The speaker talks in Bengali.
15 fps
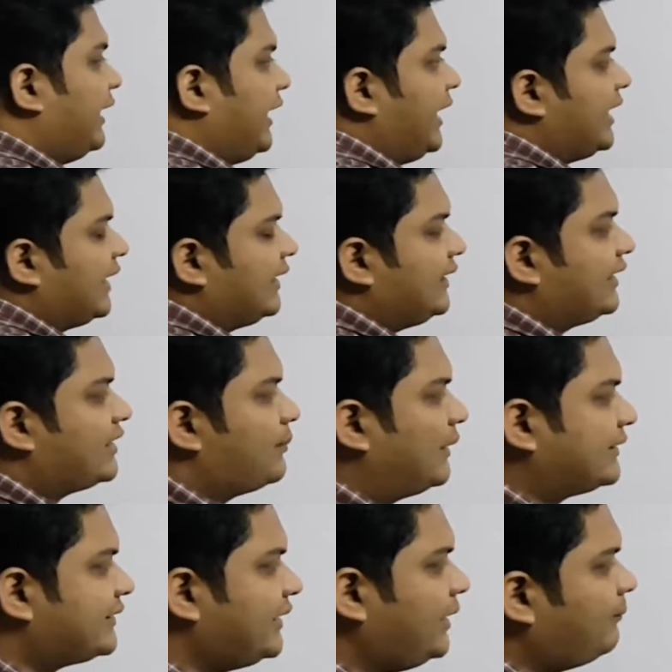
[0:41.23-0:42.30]
এখানে দেখতে
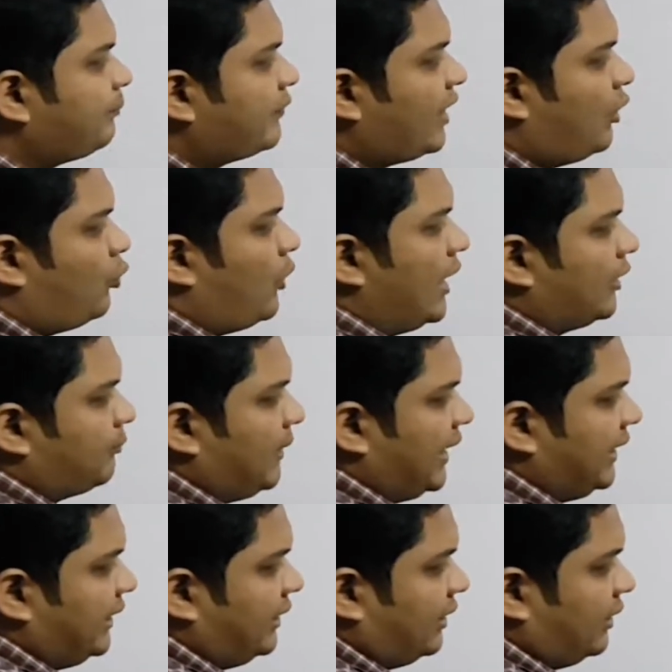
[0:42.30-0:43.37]
পাচ্ছি ওয়ান বাই